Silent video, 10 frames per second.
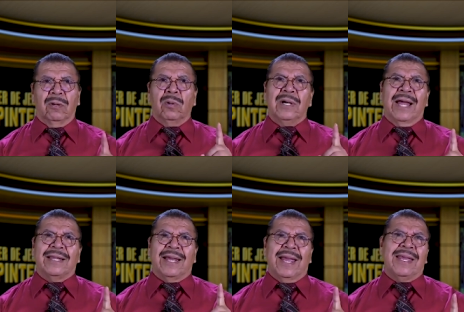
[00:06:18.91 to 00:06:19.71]
Una
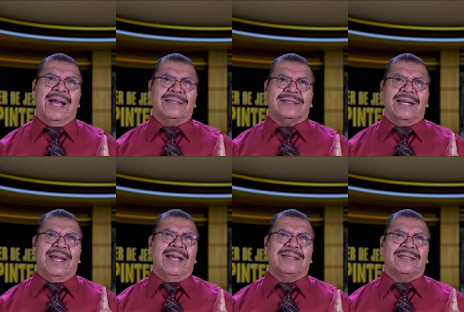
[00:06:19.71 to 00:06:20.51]
de ellas
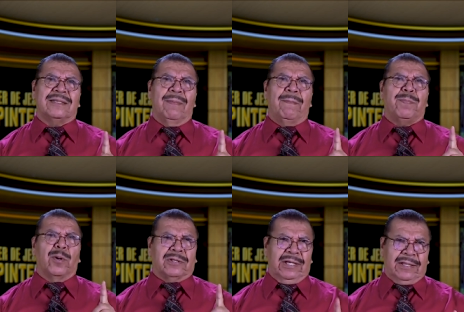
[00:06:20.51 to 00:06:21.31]
es
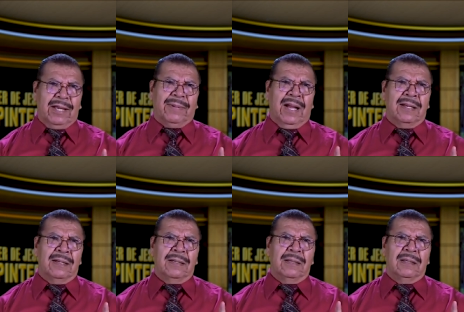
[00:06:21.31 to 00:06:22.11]
positiva,
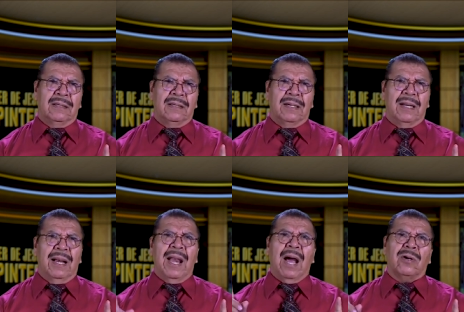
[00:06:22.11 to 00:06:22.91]

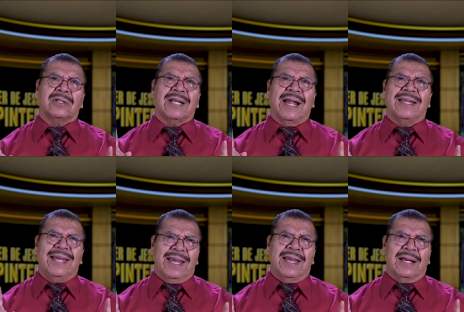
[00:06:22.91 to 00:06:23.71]
la otra
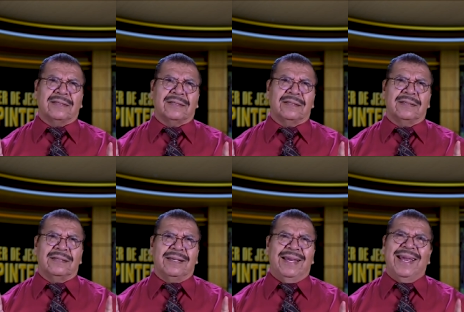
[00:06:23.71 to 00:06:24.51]
de ellas
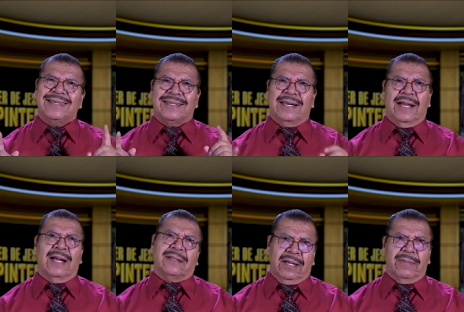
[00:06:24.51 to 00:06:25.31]
es
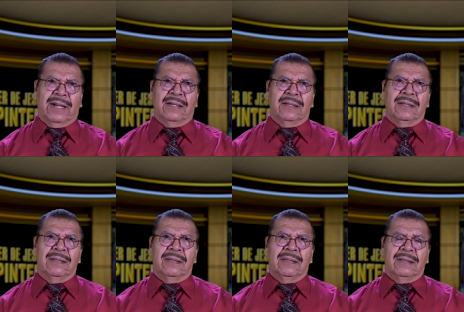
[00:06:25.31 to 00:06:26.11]
negativa.
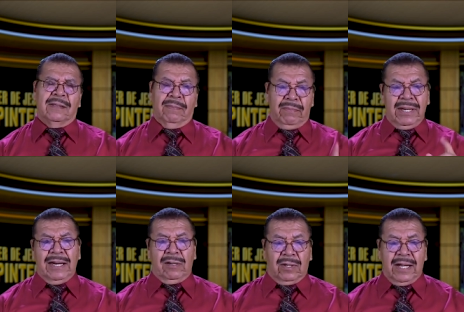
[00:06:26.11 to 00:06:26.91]

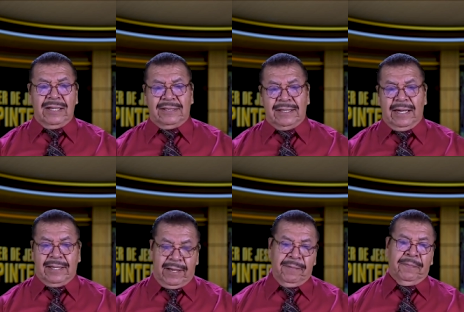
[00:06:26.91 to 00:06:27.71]
Mira lo que dice
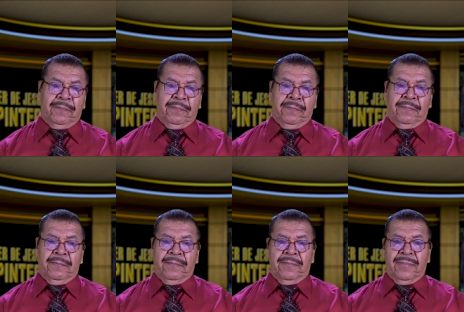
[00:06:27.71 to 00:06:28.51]
aquí.
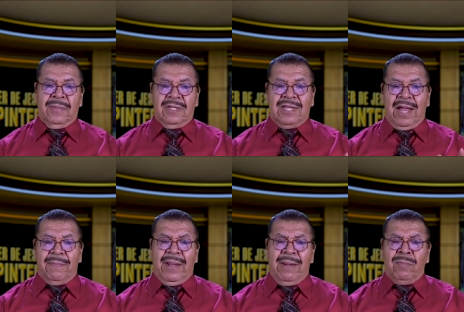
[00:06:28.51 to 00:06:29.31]

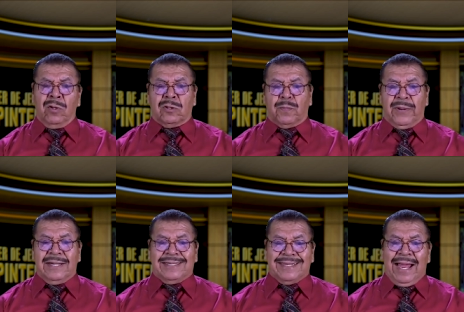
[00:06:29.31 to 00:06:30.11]
Debemos
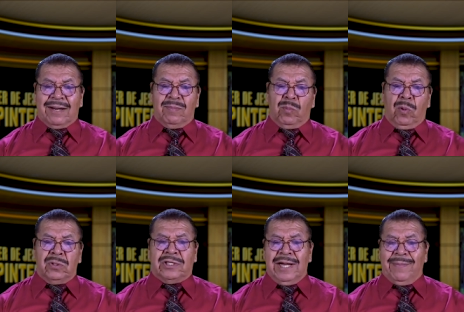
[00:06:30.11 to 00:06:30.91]
prestar
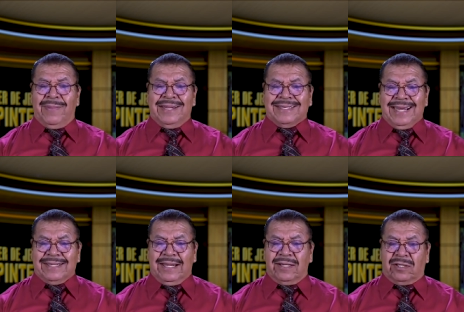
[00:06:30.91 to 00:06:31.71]
mucha más
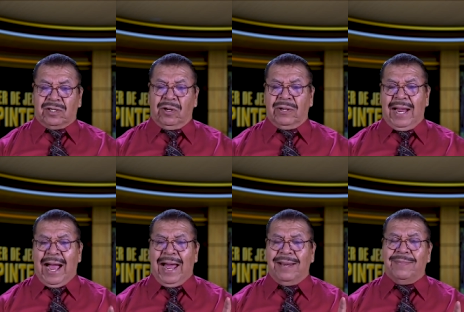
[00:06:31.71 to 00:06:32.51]
atención
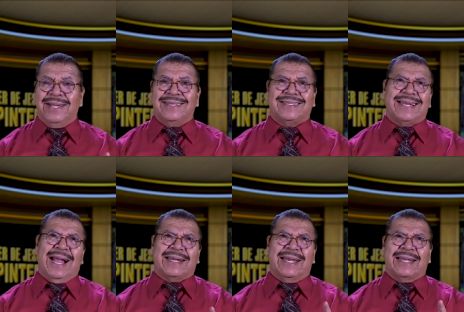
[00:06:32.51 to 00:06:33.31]
al
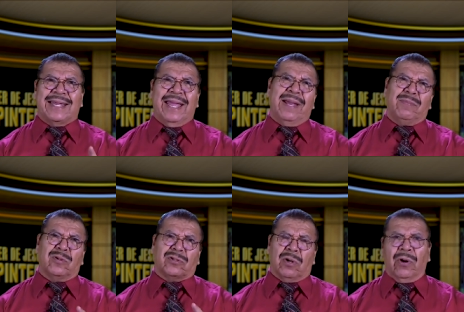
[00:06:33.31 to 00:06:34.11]
mensaje que
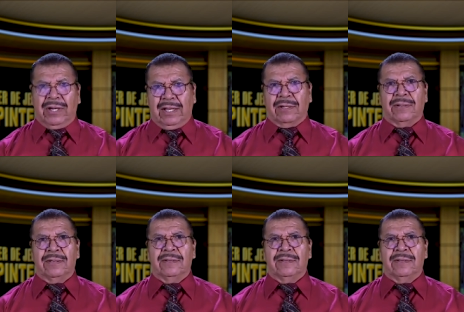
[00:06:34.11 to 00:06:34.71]
hemos oído.